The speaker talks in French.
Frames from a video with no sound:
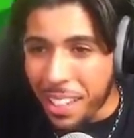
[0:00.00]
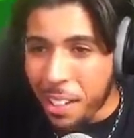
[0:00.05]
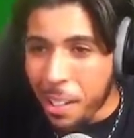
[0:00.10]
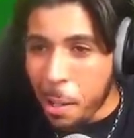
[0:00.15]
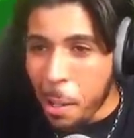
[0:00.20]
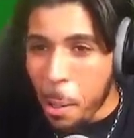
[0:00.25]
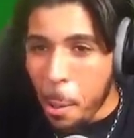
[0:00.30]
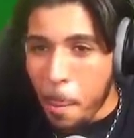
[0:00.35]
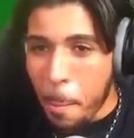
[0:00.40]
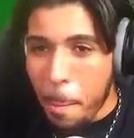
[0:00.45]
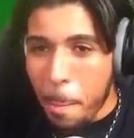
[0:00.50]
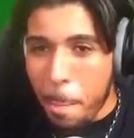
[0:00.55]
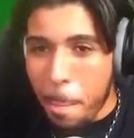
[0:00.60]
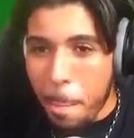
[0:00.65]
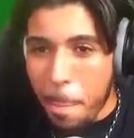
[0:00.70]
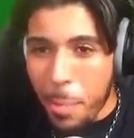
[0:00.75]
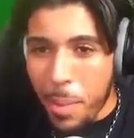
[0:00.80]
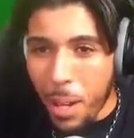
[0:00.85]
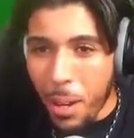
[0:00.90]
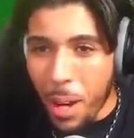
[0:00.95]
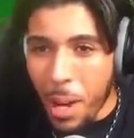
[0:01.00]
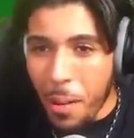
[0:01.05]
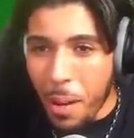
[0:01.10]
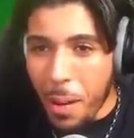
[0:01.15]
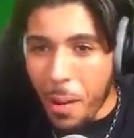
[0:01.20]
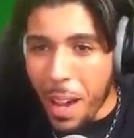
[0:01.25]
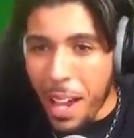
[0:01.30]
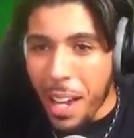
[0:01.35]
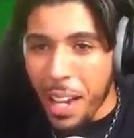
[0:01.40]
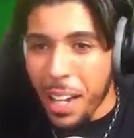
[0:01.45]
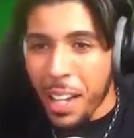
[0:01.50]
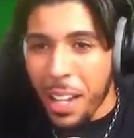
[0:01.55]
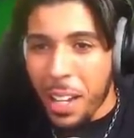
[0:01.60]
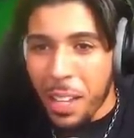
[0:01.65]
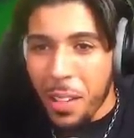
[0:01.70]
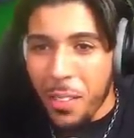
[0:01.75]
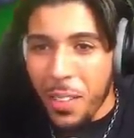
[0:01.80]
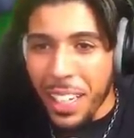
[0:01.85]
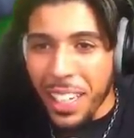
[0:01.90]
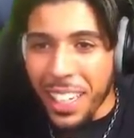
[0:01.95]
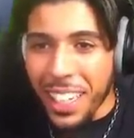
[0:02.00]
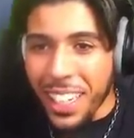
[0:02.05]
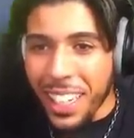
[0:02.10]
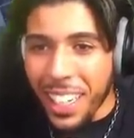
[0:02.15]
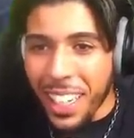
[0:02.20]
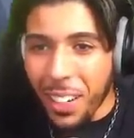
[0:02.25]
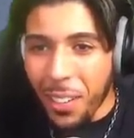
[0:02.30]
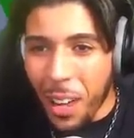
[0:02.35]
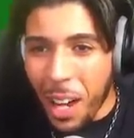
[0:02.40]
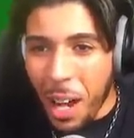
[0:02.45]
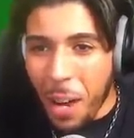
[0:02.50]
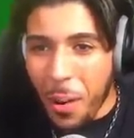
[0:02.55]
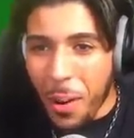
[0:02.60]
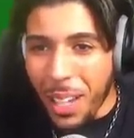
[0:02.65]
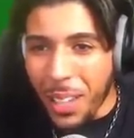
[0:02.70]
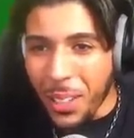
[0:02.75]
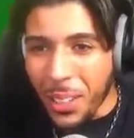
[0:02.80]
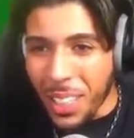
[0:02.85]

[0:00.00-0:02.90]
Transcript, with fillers: Oui, non, ouais, regarde, ouais, ouais, ouais,